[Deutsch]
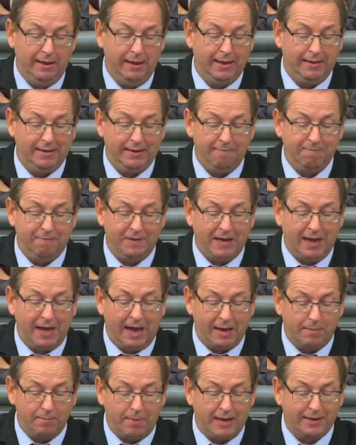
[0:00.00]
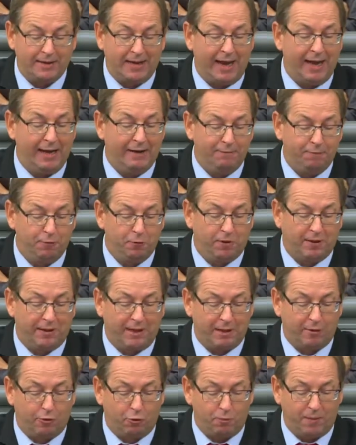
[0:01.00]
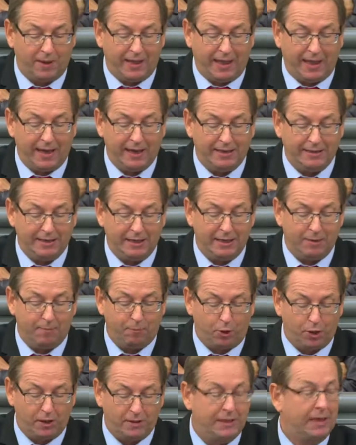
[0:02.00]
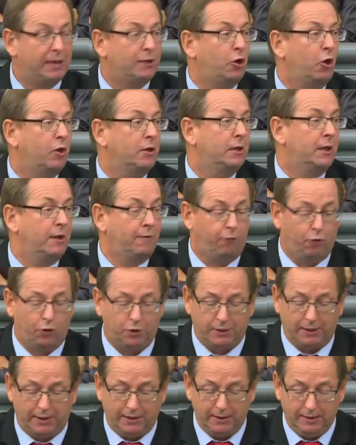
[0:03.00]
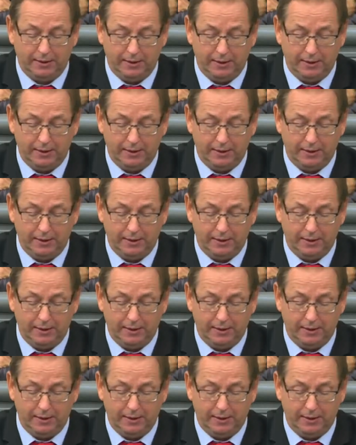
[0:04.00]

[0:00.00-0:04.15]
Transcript: in dem wieder einmal der Einfluss der Superreichen in die Politik deutlich wurde.